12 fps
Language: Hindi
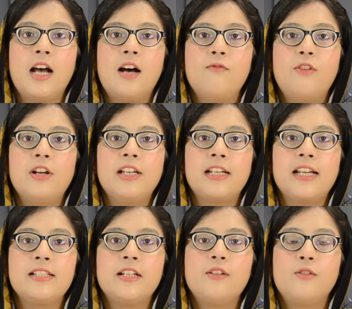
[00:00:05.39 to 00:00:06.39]
हम फॉलिक
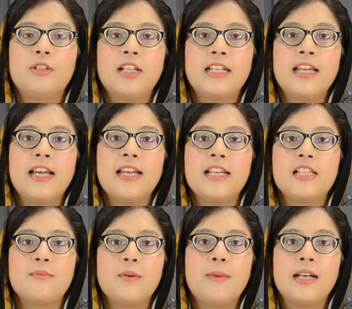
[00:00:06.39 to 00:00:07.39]
एसिड होता क्या है
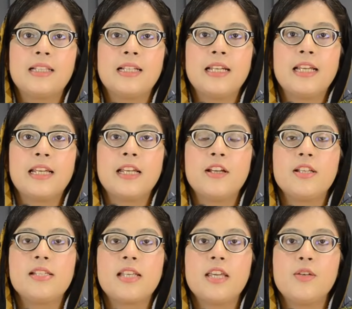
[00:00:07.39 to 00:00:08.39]
इस पर बात करेंगे
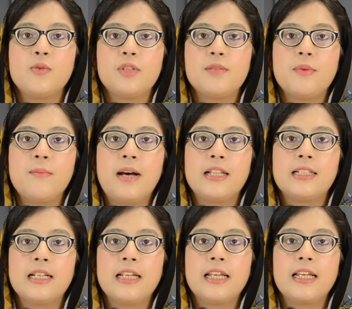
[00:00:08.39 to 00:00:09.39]
इसके यूजेस पे बात
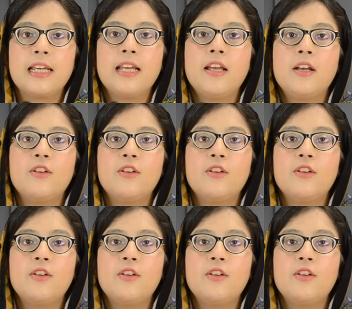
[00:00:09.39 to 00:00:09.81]
करेंगे